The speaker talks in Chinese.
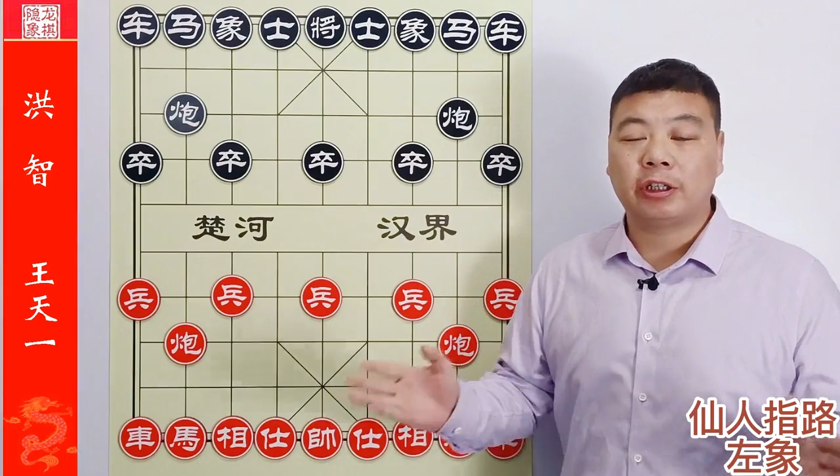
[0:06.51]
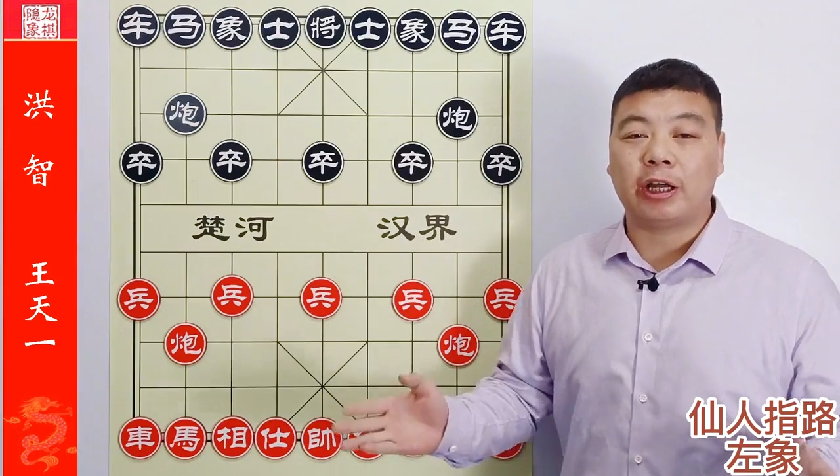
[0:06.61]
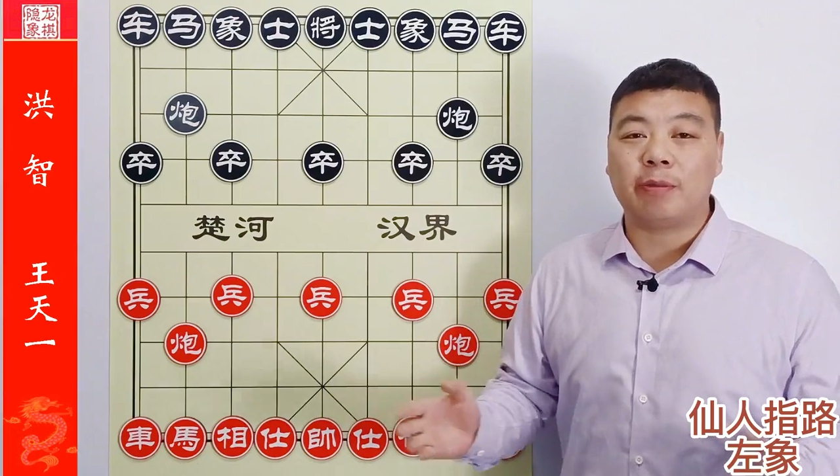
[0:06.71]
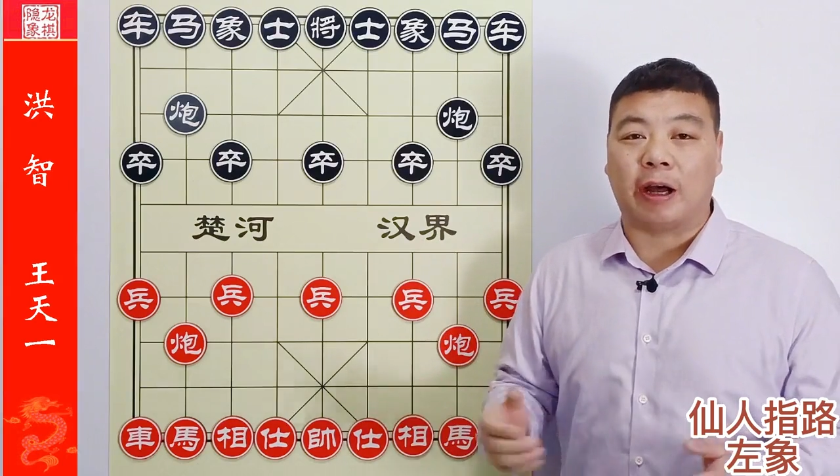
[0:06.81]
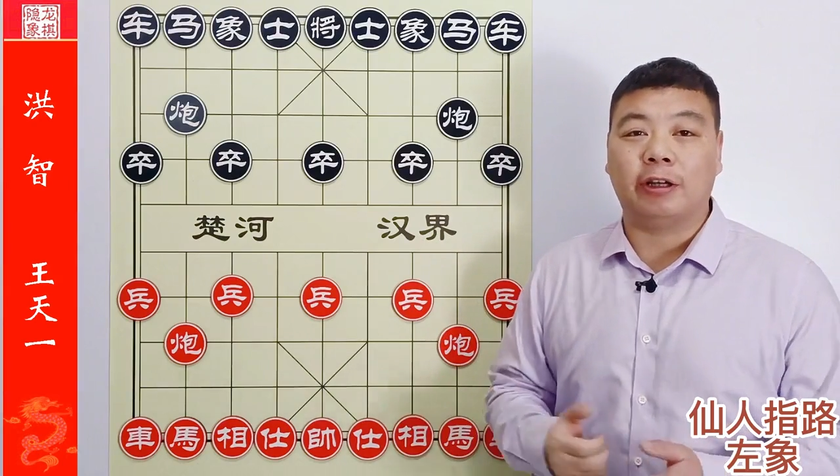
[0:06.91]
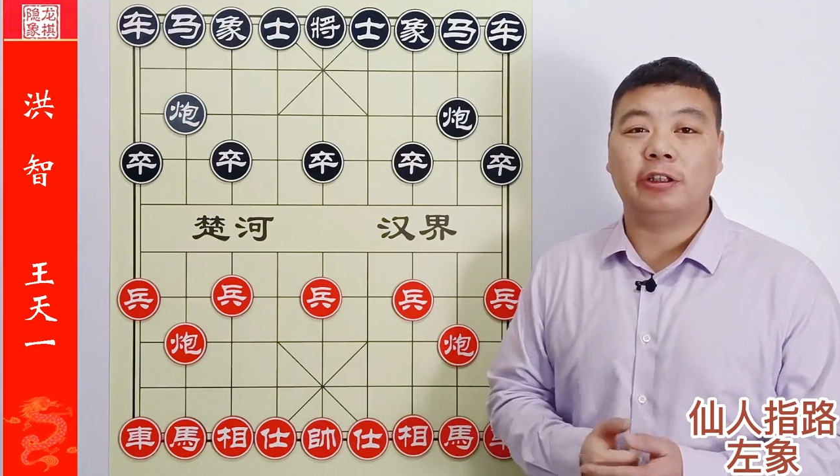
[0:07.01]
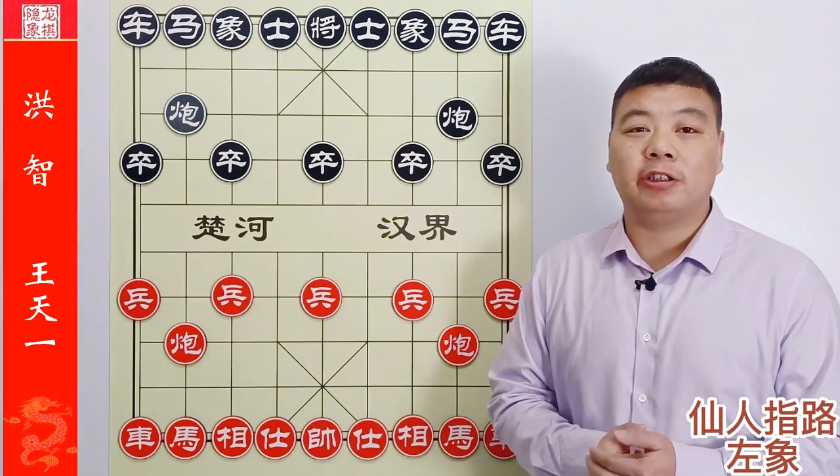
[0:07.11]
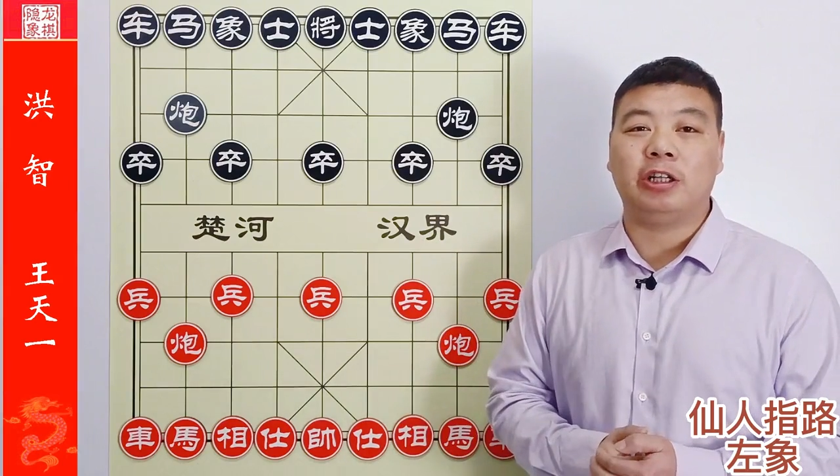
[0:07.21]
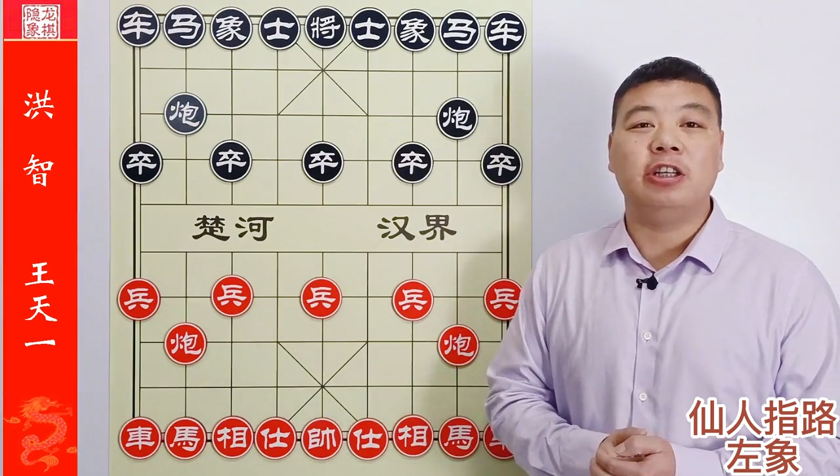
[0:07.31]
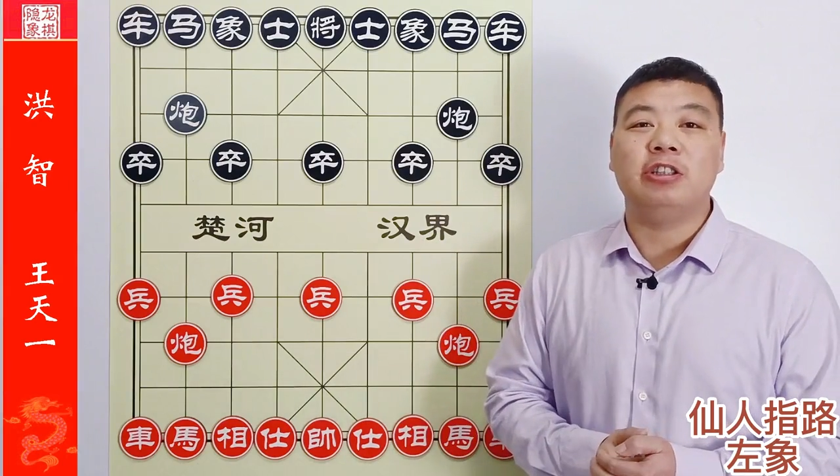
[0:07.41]
那一盘
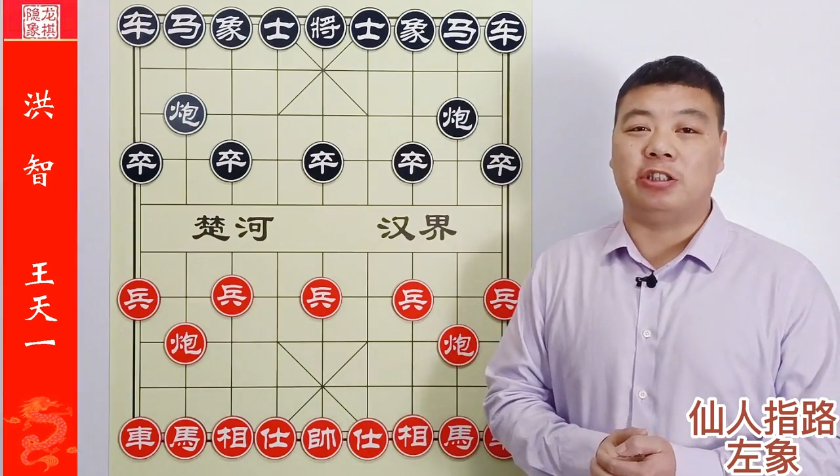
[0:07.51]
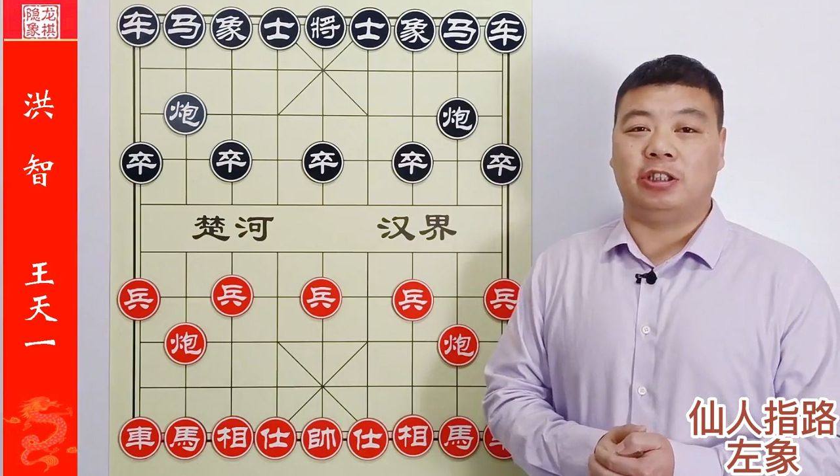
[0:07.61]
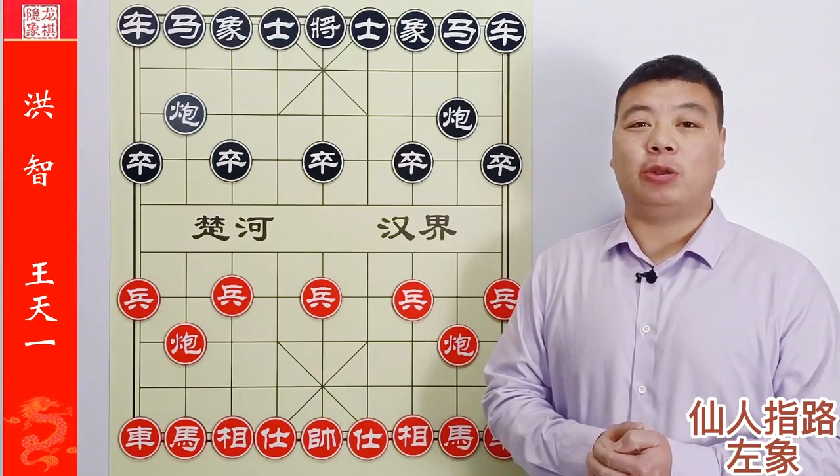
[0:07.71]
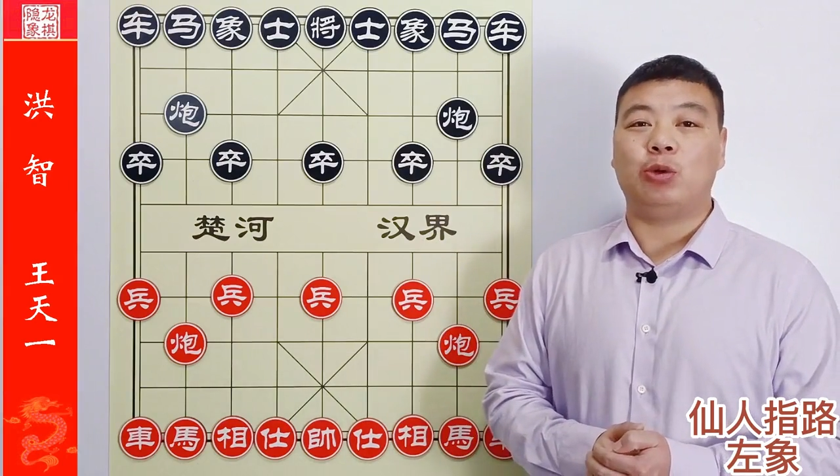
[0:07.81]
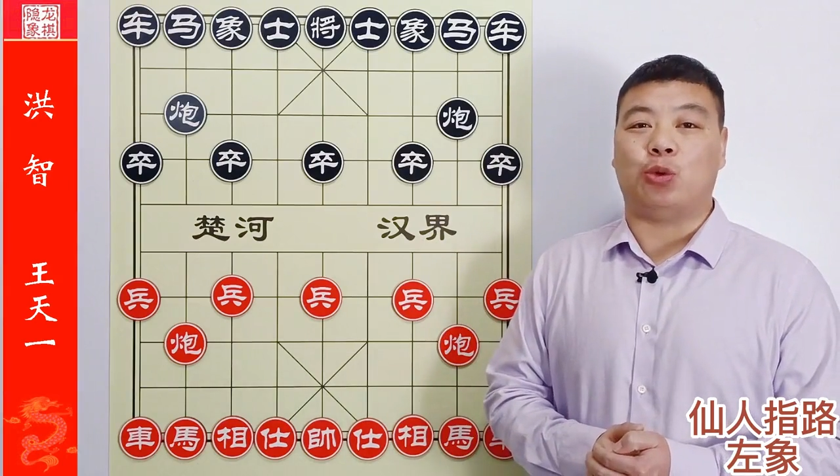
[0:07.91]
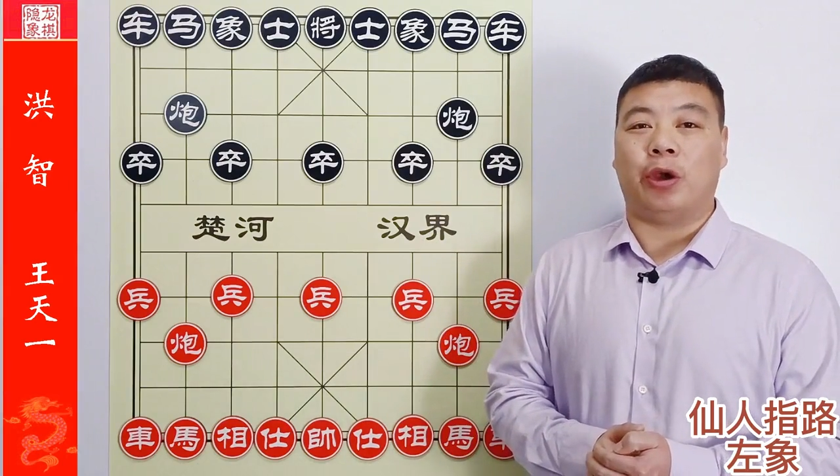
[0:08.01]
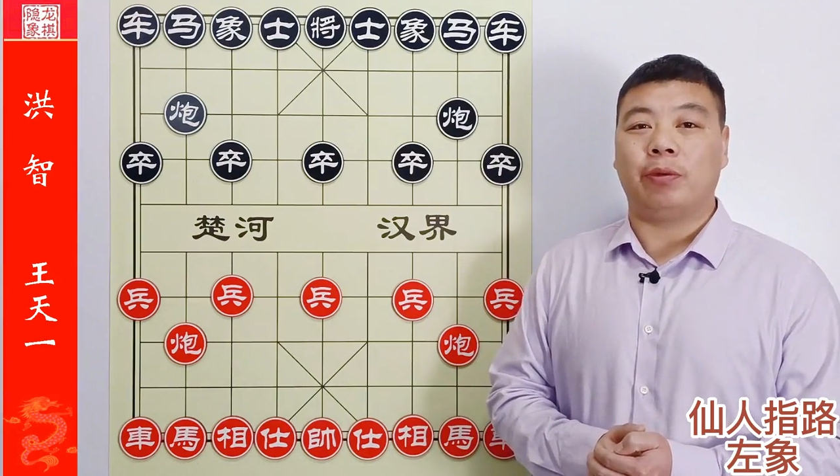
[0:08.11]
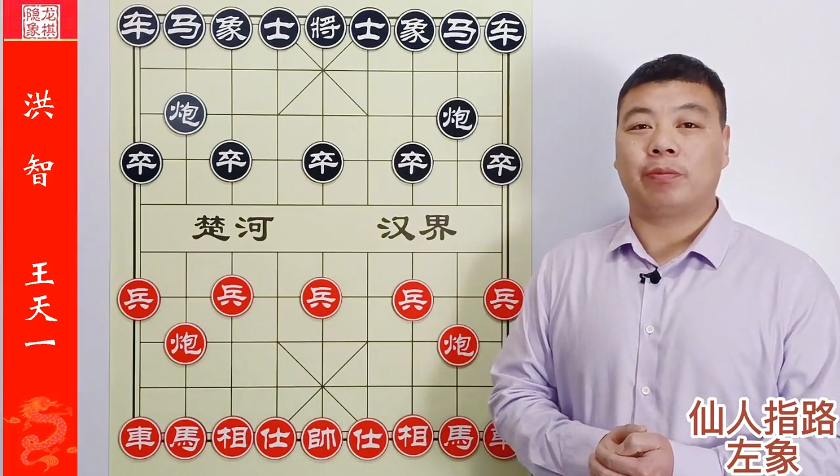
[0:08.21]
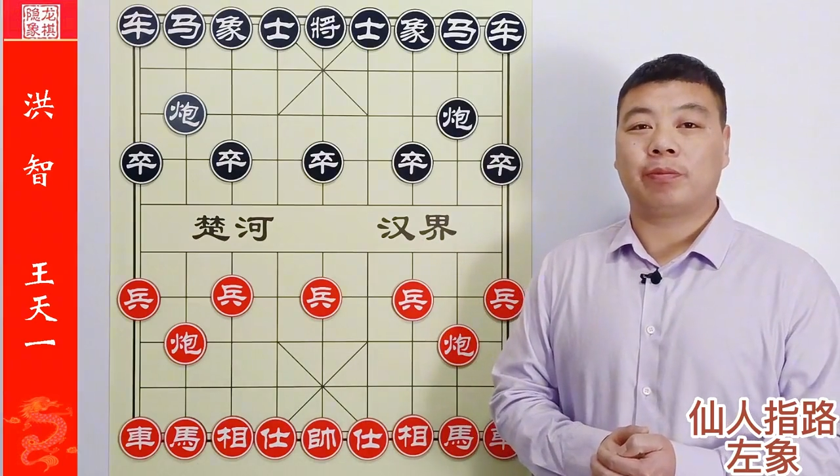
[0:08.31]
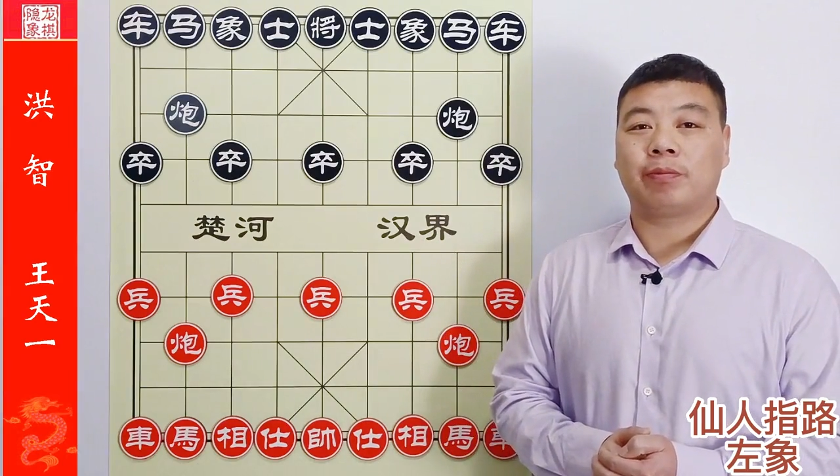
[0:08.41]
顶级对决。